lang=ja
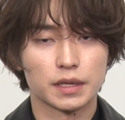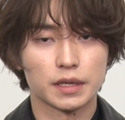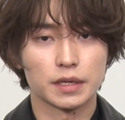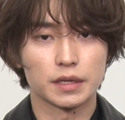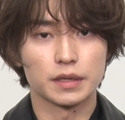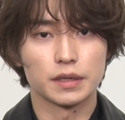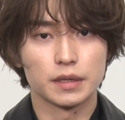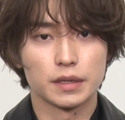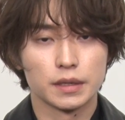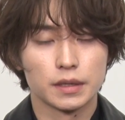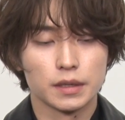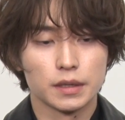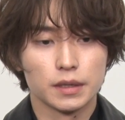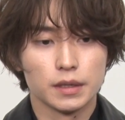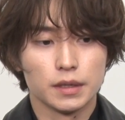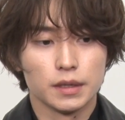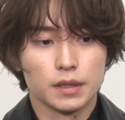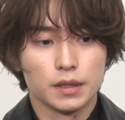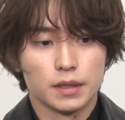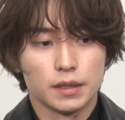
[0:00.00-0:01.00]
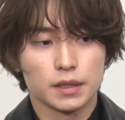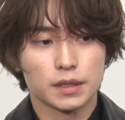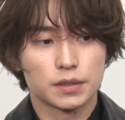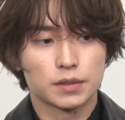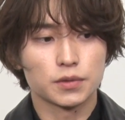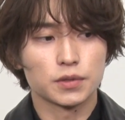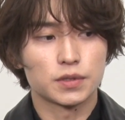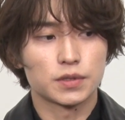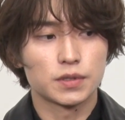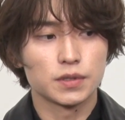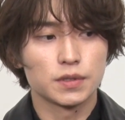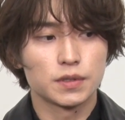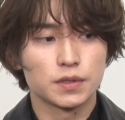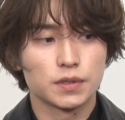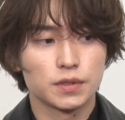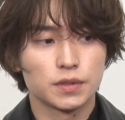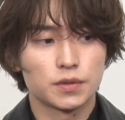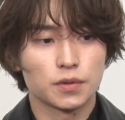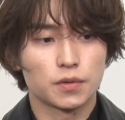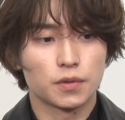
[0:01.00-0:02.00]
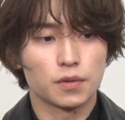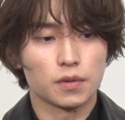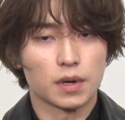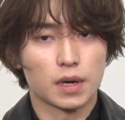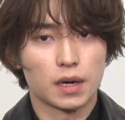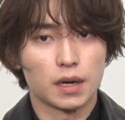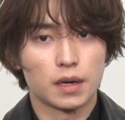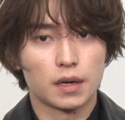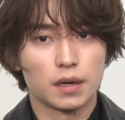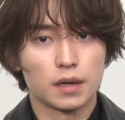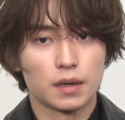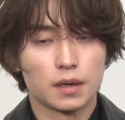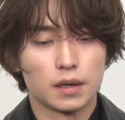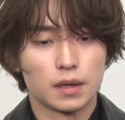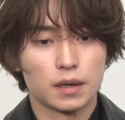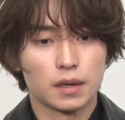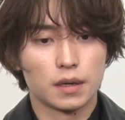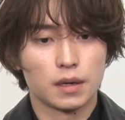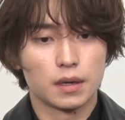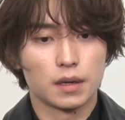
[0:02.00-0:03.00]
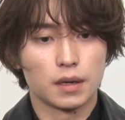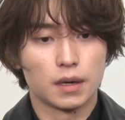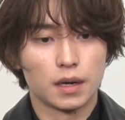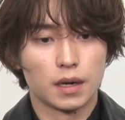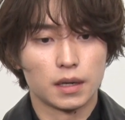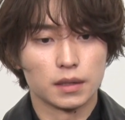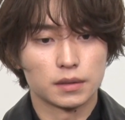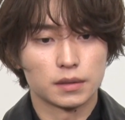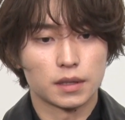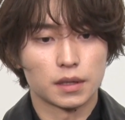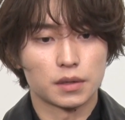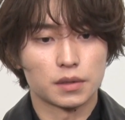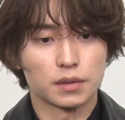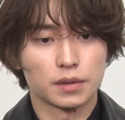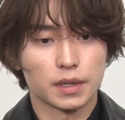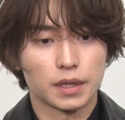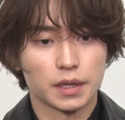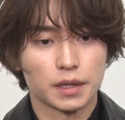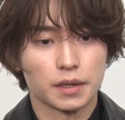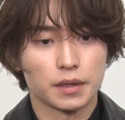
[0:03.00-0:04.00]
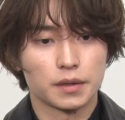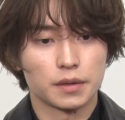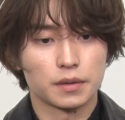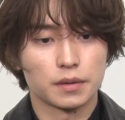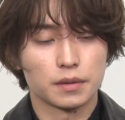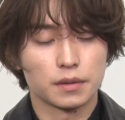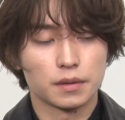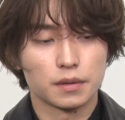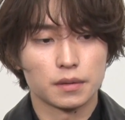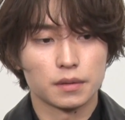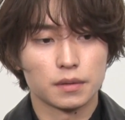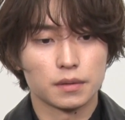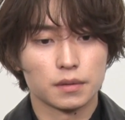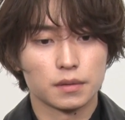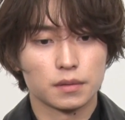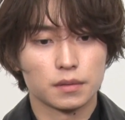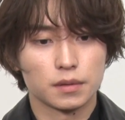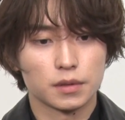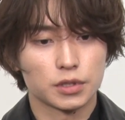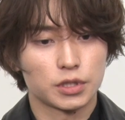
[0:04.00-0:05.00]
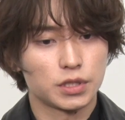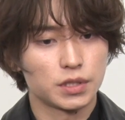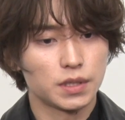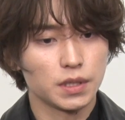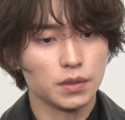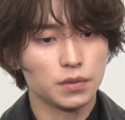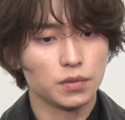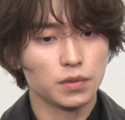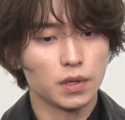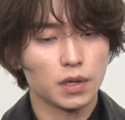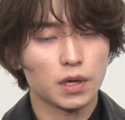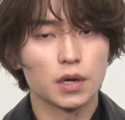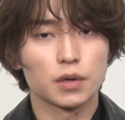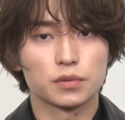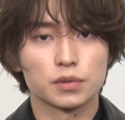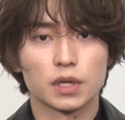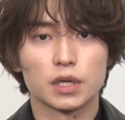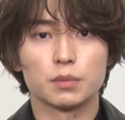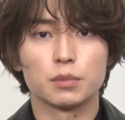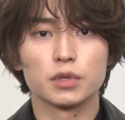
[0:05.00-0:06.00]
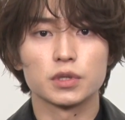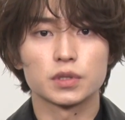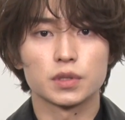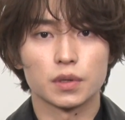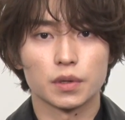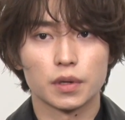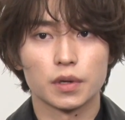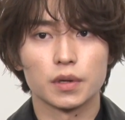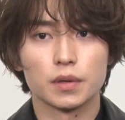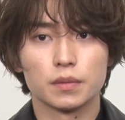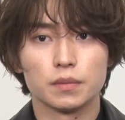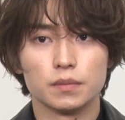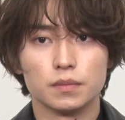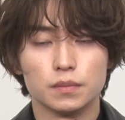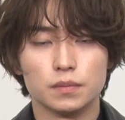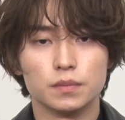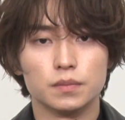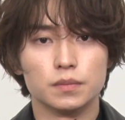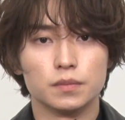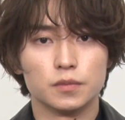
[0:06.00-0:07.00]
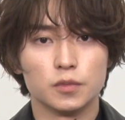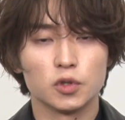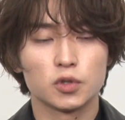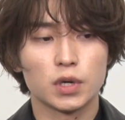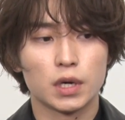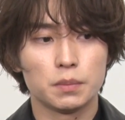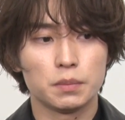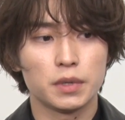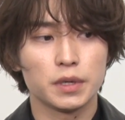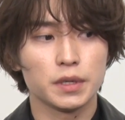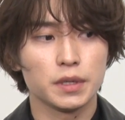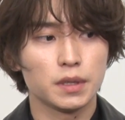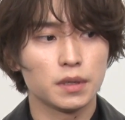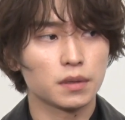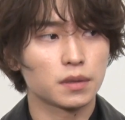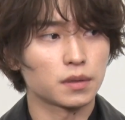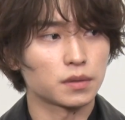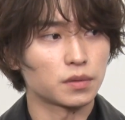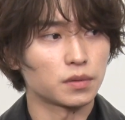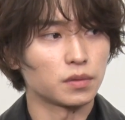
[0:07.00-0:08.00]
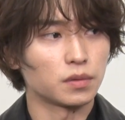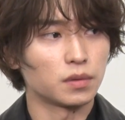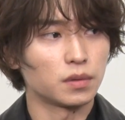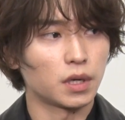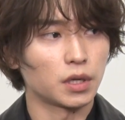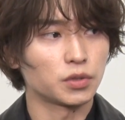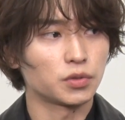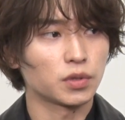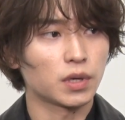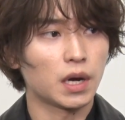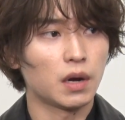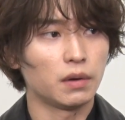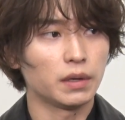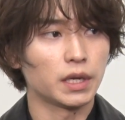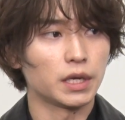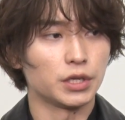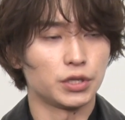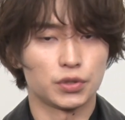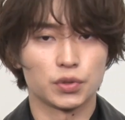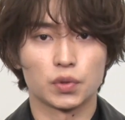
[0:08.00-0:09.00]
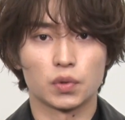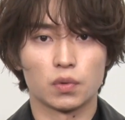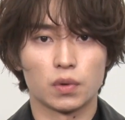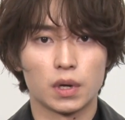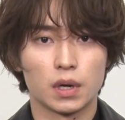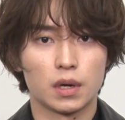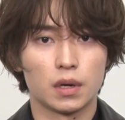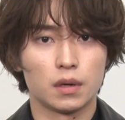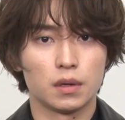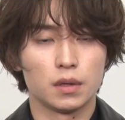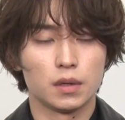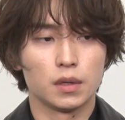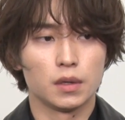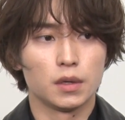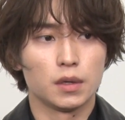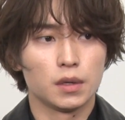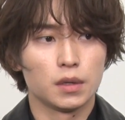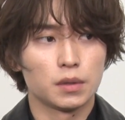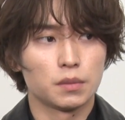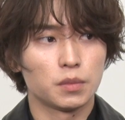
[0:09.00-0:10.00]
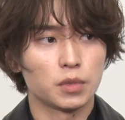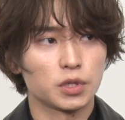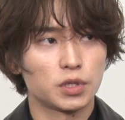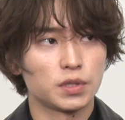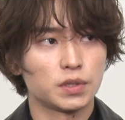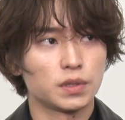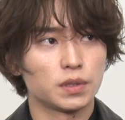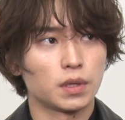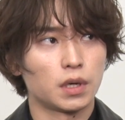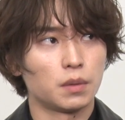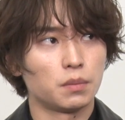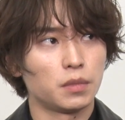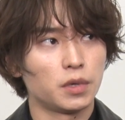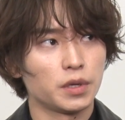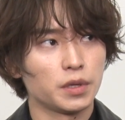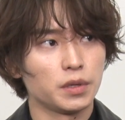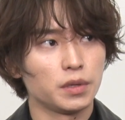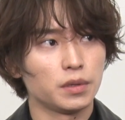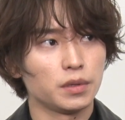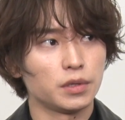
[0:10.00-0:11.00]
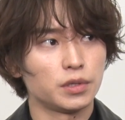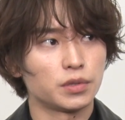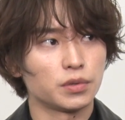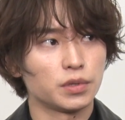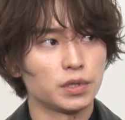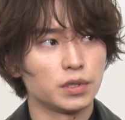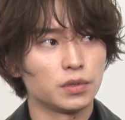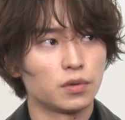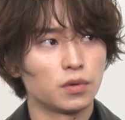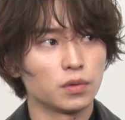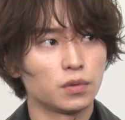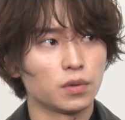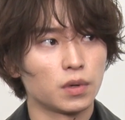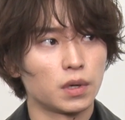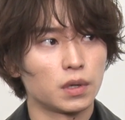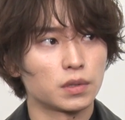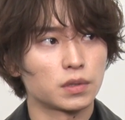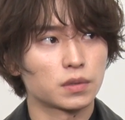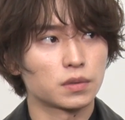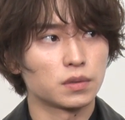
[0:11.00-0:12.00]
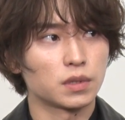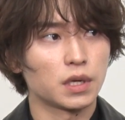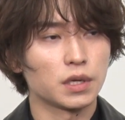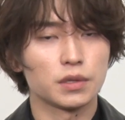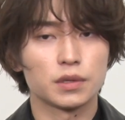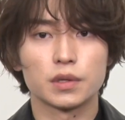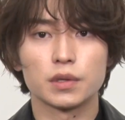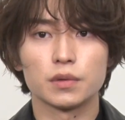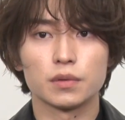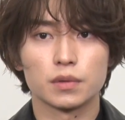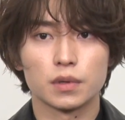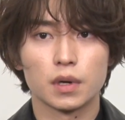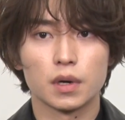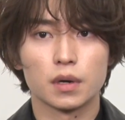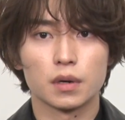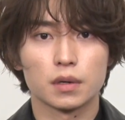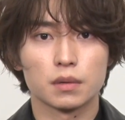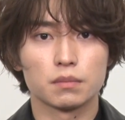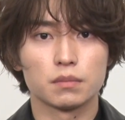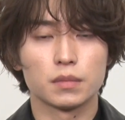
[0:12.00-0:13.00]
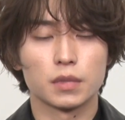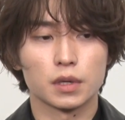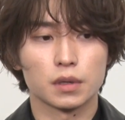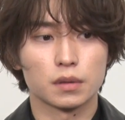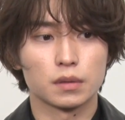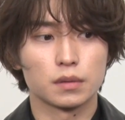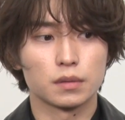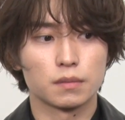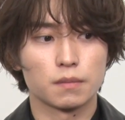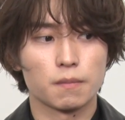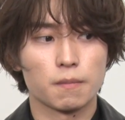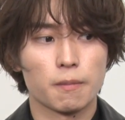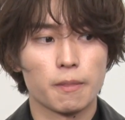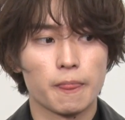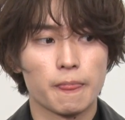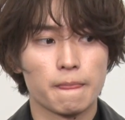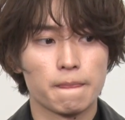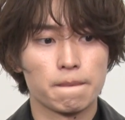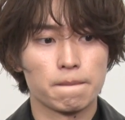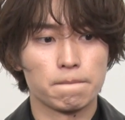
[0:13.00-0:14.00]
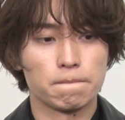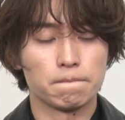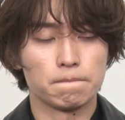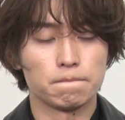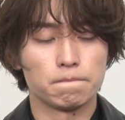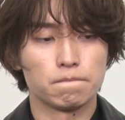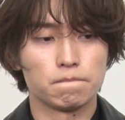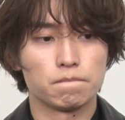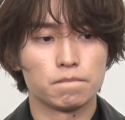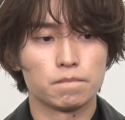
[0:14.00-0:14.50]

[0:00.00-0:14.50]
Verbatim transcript: になんかすごい通ずるところがあったので、まあ、自然と仲良くなりましたね、うん、僕あんまりなんかその波長が合わない人とは、まあし、あんまり一緒にいることが少ないっていうか、まあ、うん